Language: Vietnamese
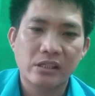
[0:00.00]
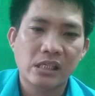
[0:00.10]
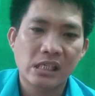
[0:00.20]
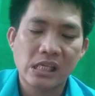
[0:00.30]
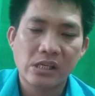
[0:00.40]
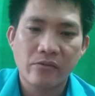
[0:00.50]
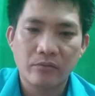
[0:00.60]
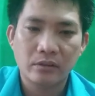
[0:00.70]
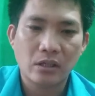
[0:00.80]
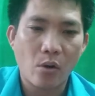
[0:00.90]
như là youtube
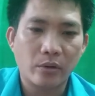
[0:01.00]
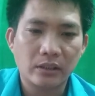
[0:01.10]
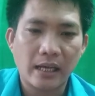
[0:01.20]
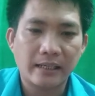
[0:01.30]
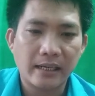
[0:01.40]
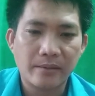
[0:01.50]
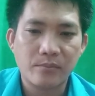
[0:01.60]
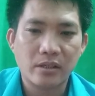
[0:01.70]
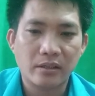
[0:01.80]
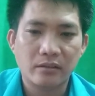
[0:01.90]
nè hoặc
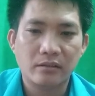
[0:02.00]
là